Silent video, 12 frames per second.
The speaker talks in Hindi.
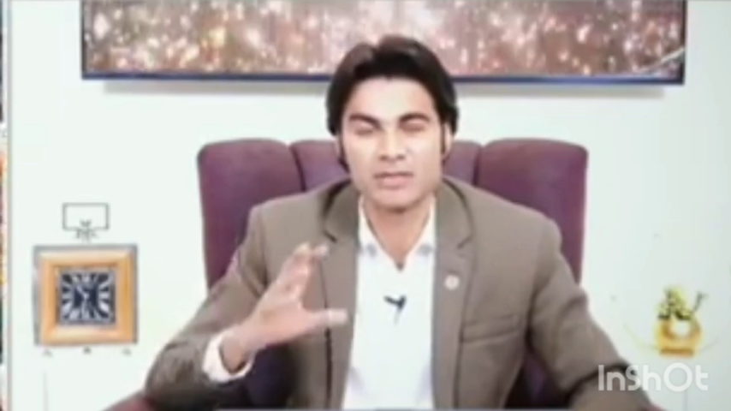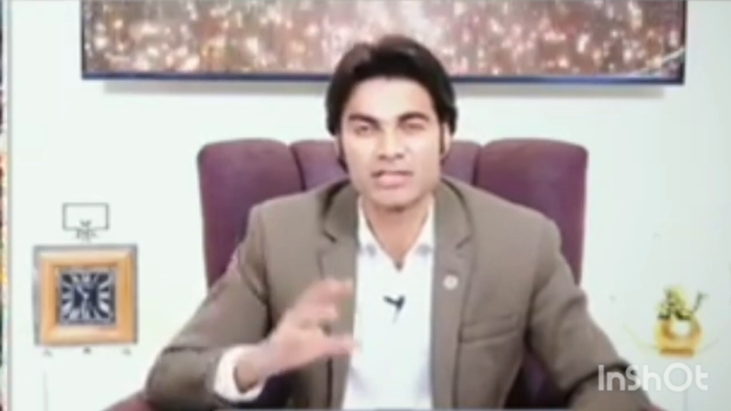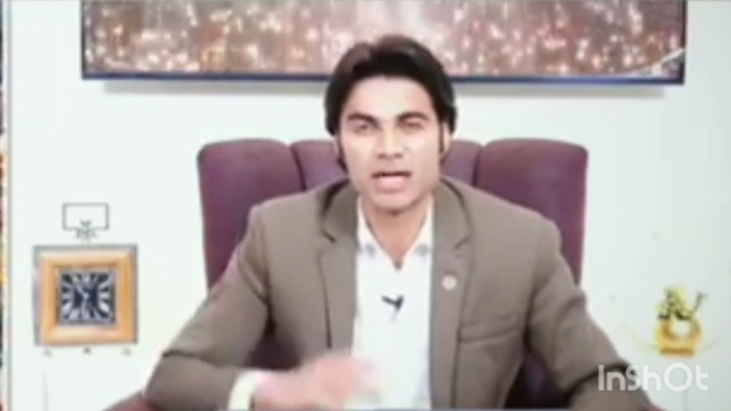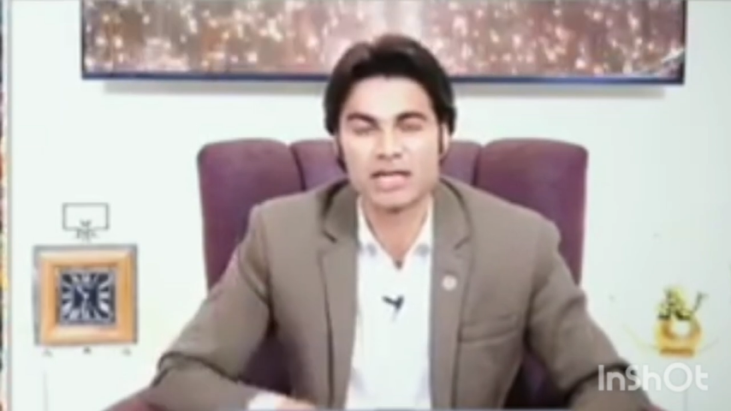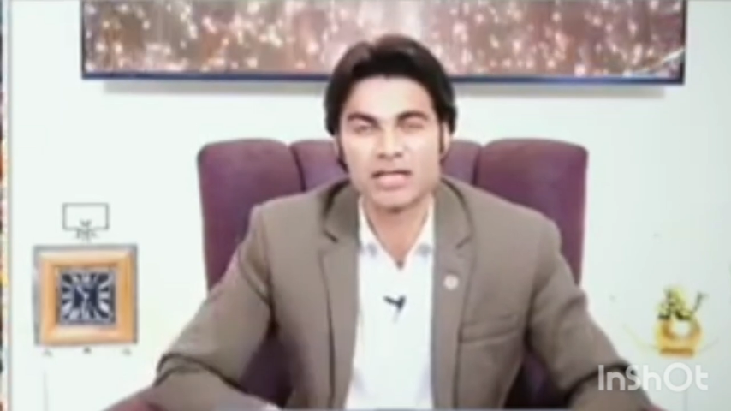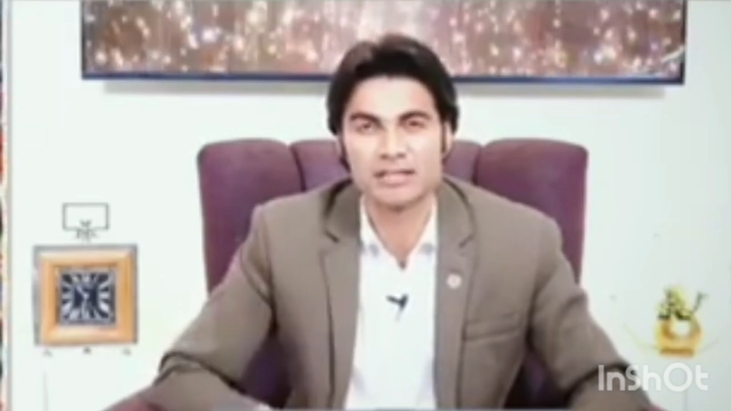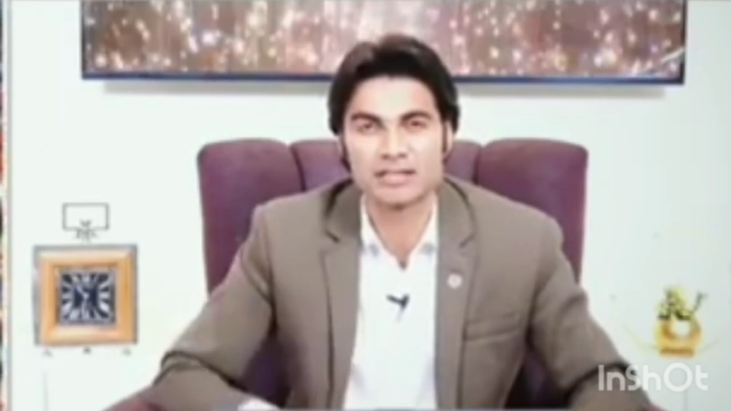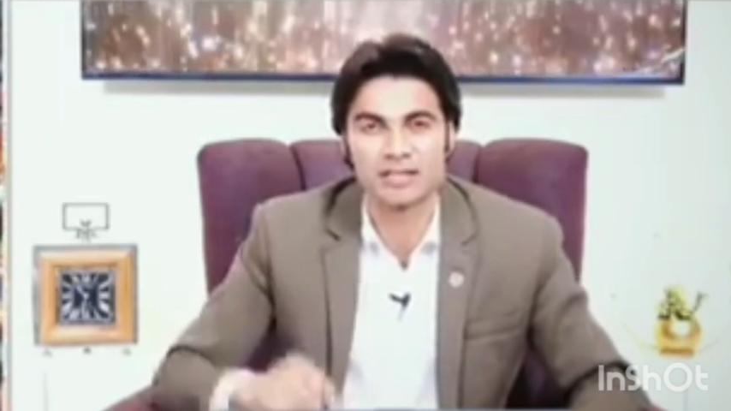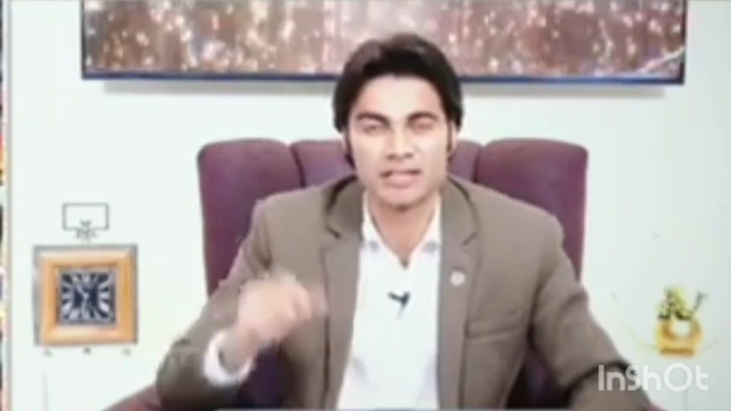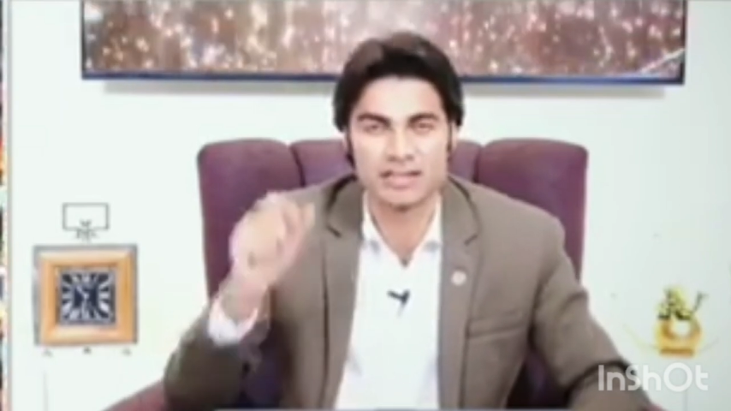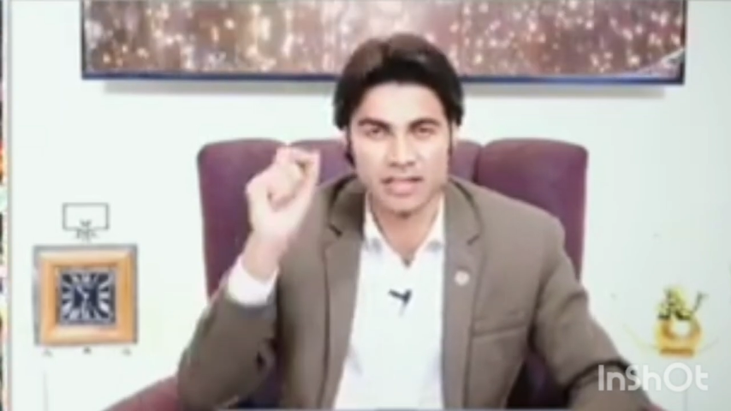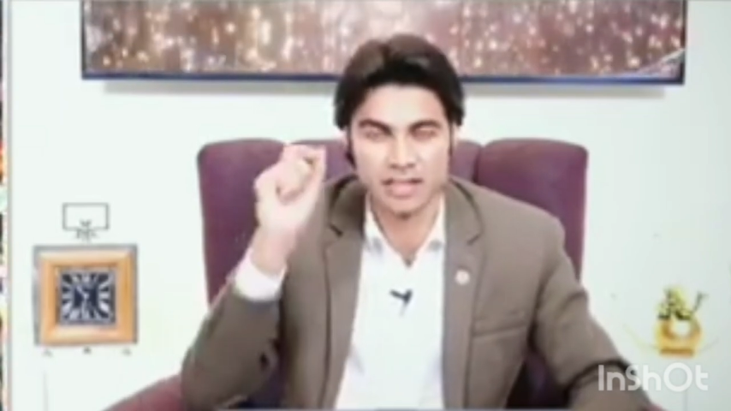प्रचार करते
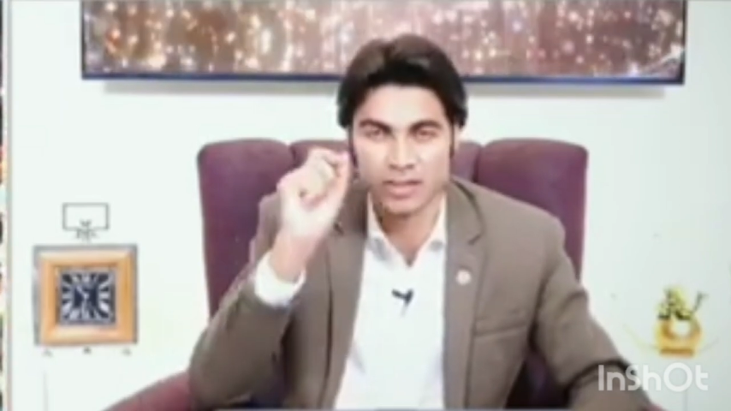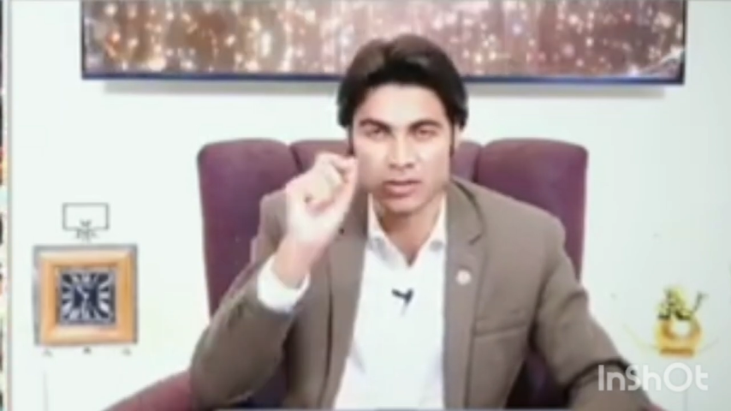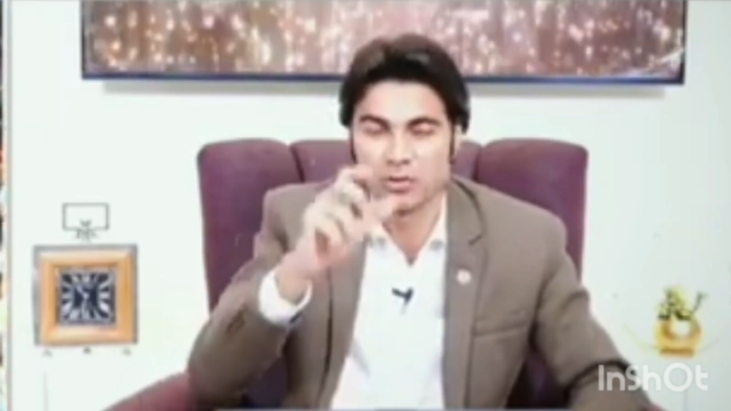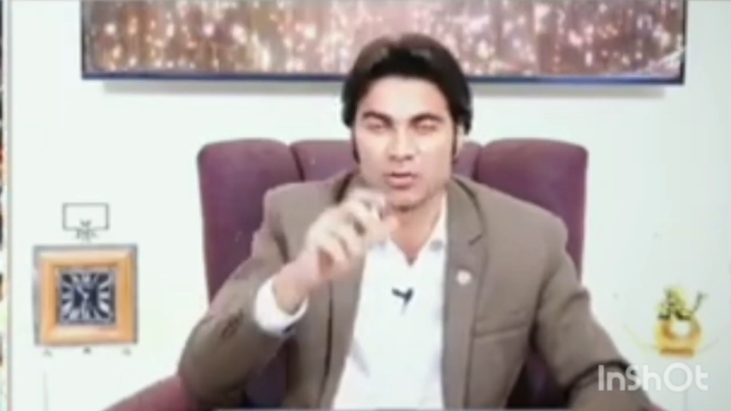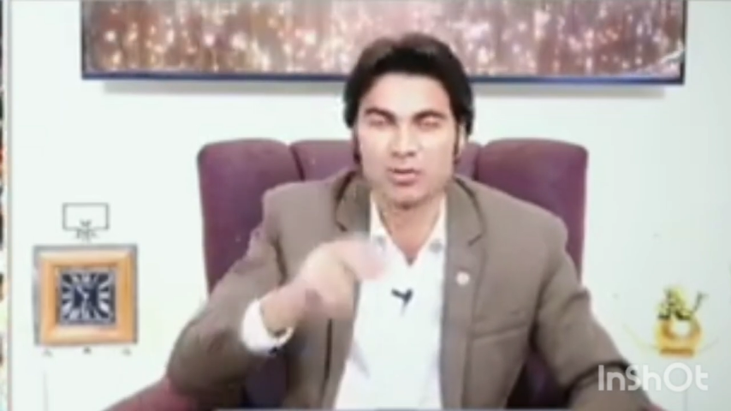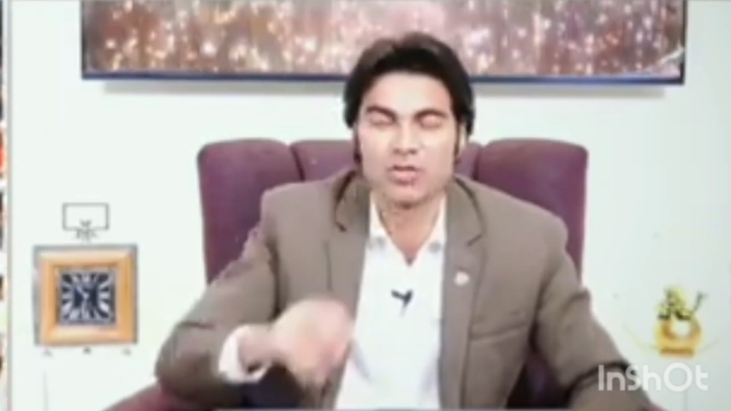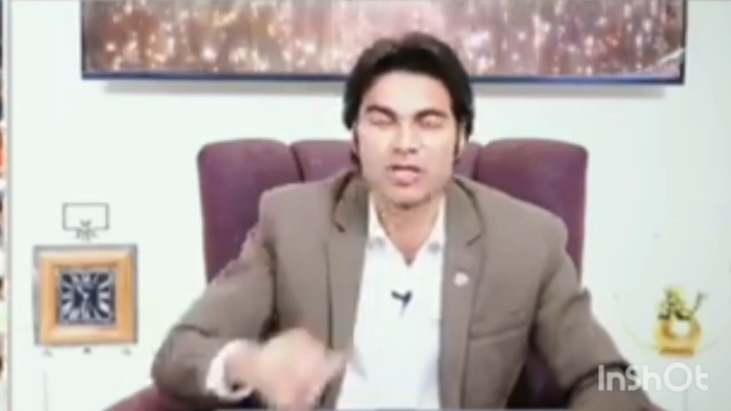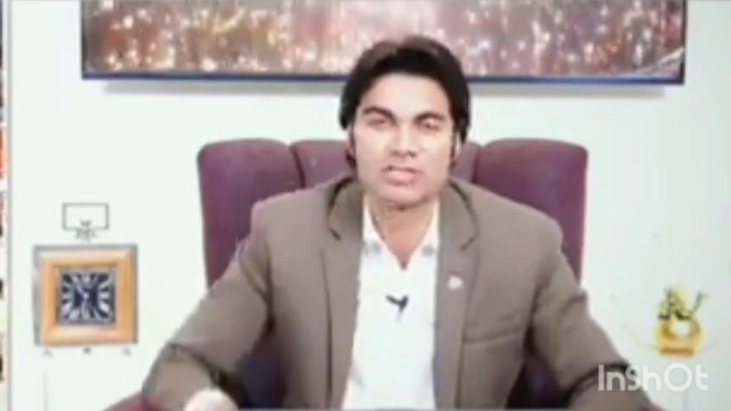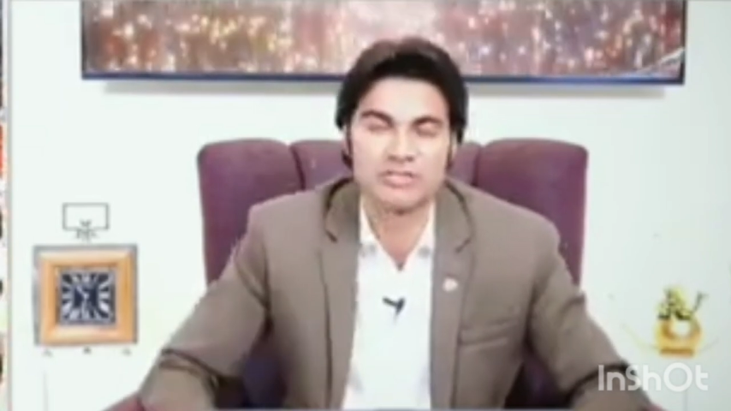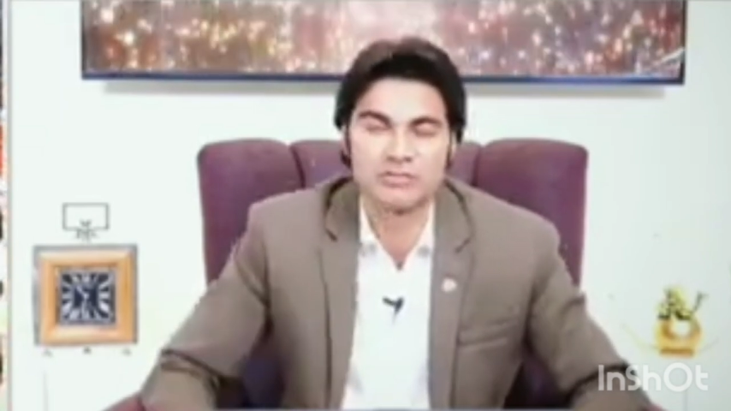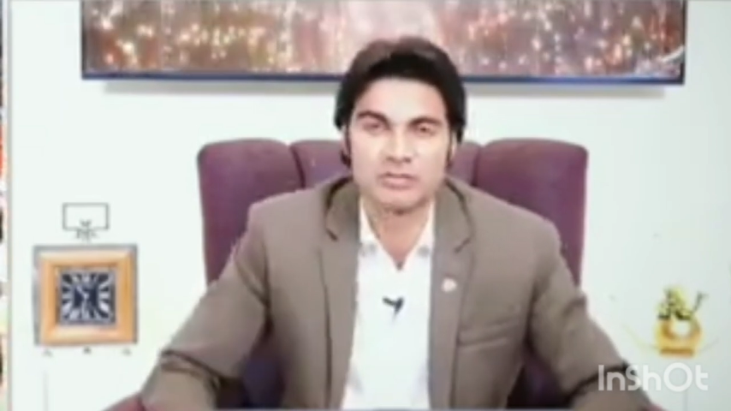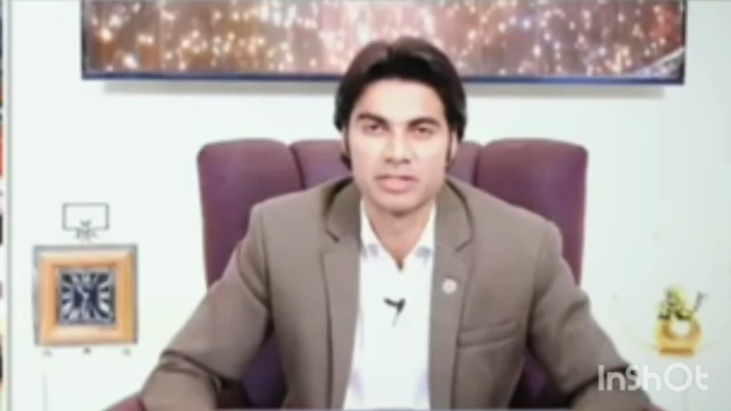हैं कि ताकि लोगों का
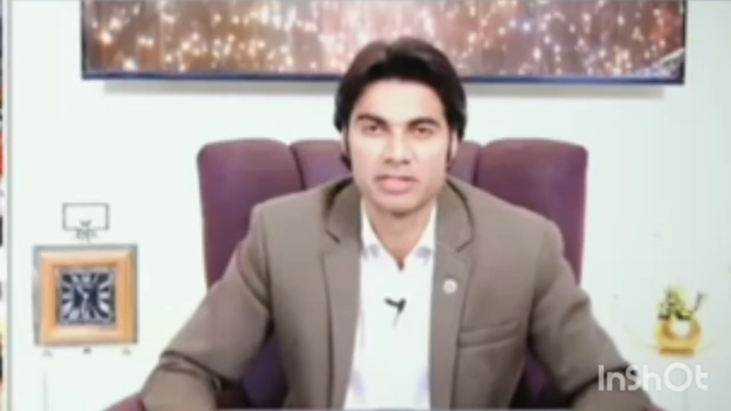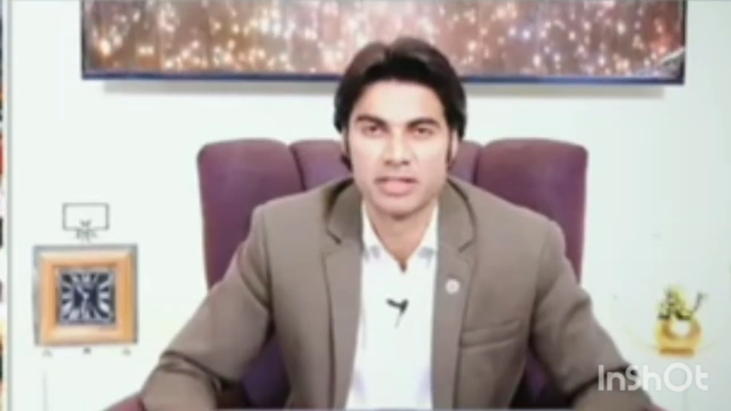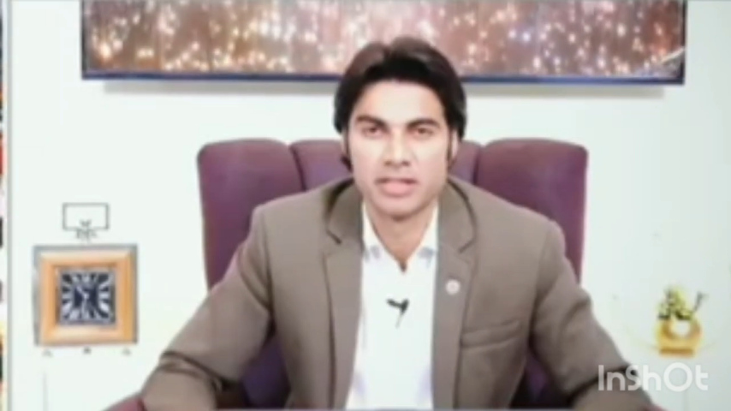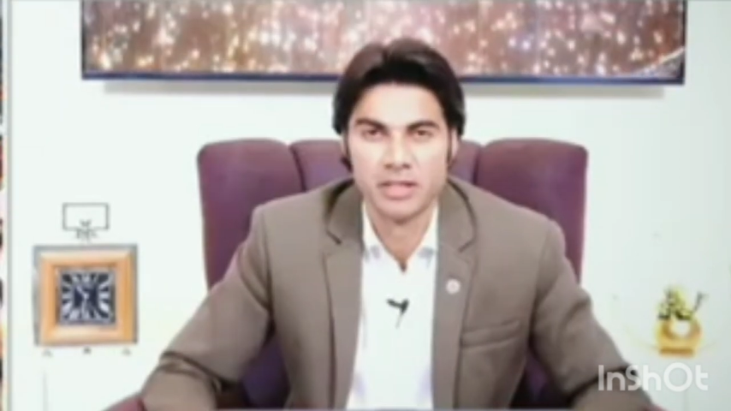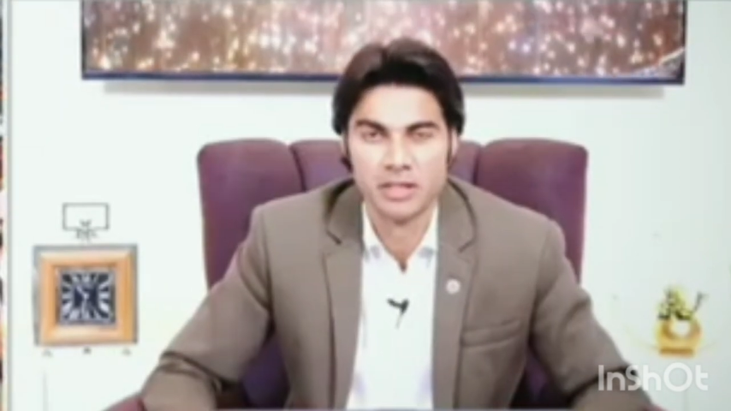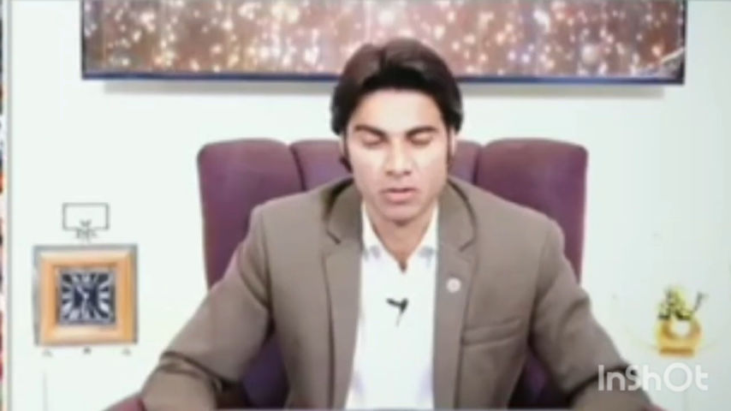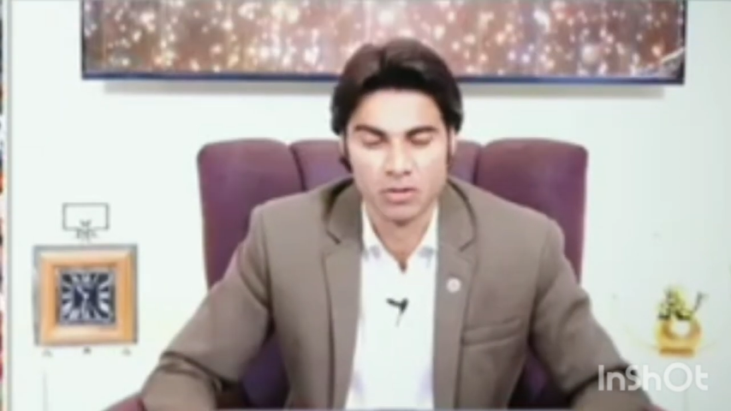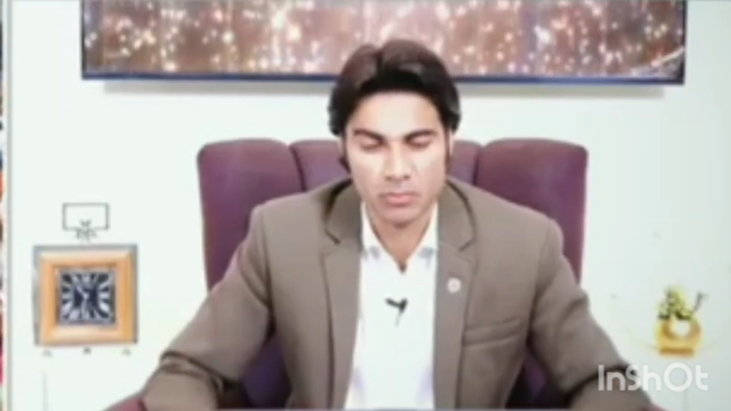जीवन बदले